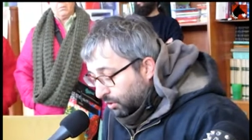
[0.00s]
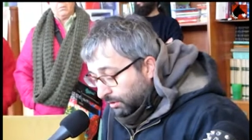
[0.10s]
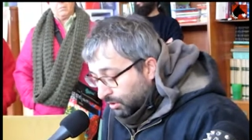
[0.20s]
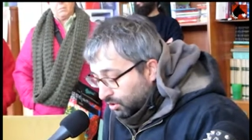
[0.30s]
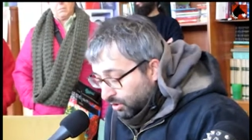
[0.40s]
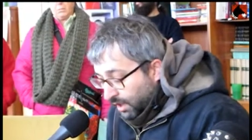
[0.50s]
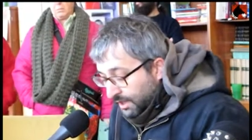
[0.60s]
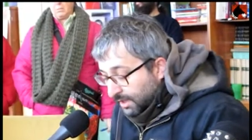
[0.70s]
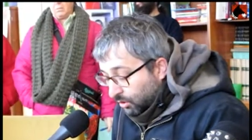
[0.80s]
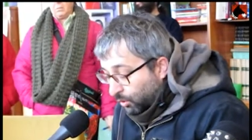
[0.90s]
movimientos
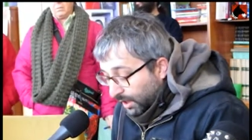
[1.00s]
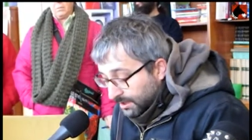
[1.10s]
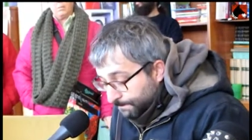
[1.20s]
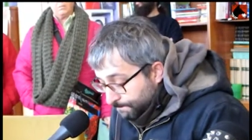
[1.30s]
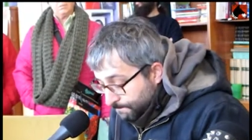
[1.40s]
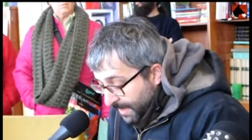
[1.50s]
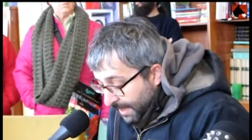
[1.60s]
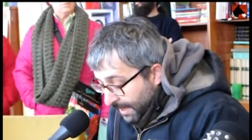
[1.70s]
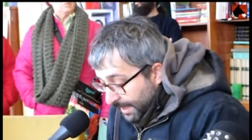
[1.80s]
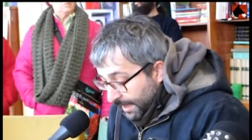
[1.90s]
sociales actuales.
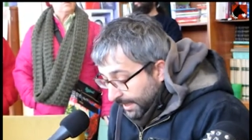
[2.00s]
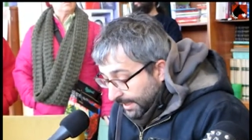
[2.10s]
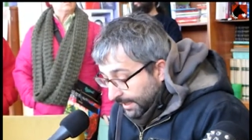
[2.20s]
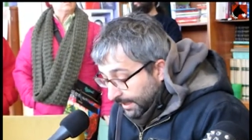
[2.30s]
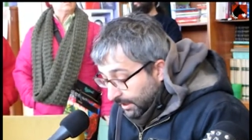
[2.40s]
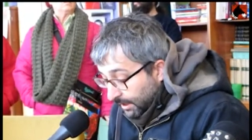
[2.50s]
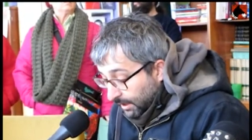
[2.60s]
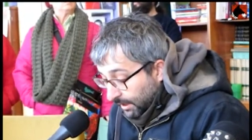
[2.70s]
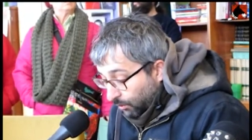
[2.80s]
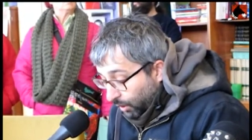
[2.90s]

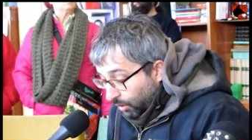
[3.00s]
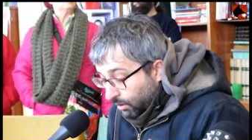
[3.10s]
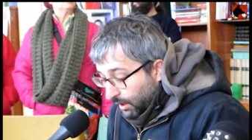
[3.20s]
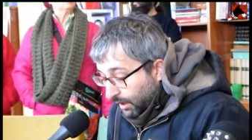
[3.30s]
Y bueno,